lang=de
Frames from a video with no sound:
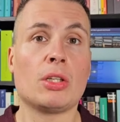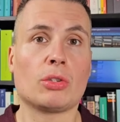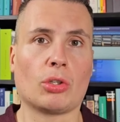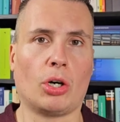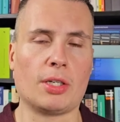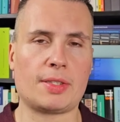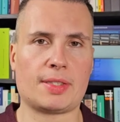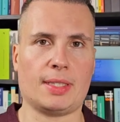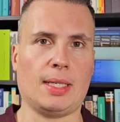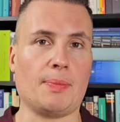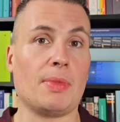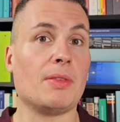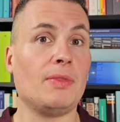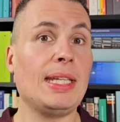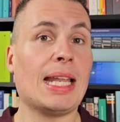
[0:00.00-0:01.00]
Trotzdem,
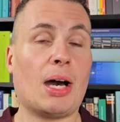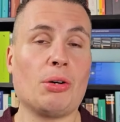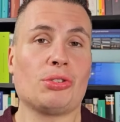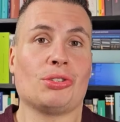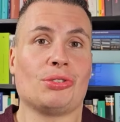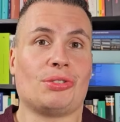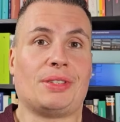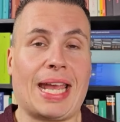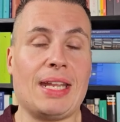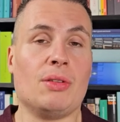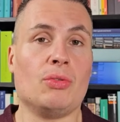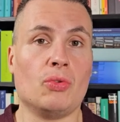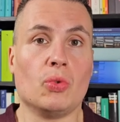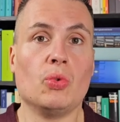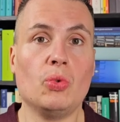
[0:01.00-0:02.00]
wie lauten
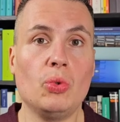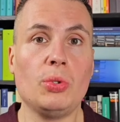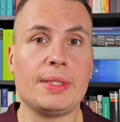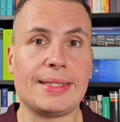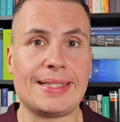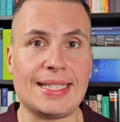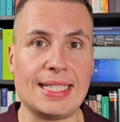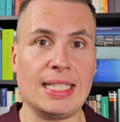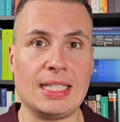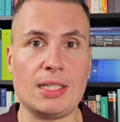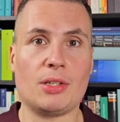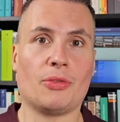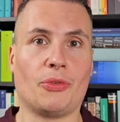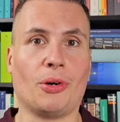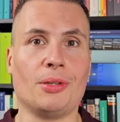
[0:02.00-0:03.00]
denn nun
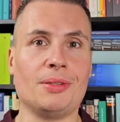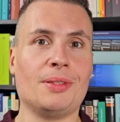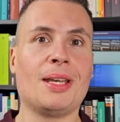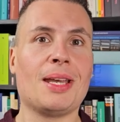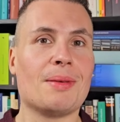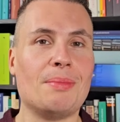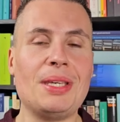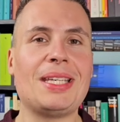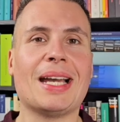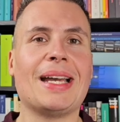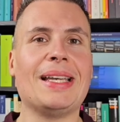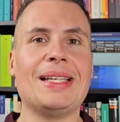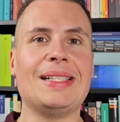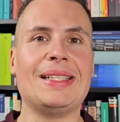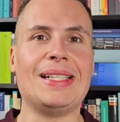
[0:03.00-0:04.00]
die von
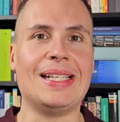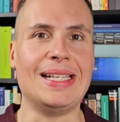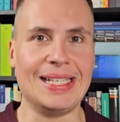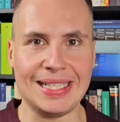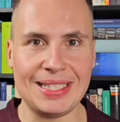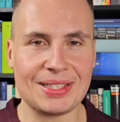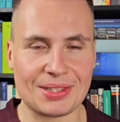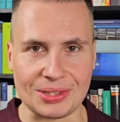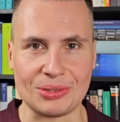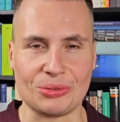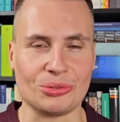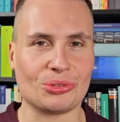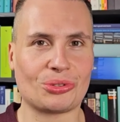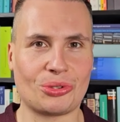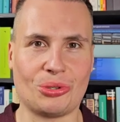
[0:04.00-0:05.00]
Michael Linden
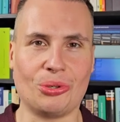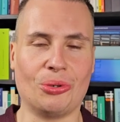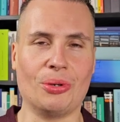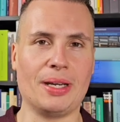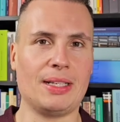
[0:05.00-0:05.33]
und Co.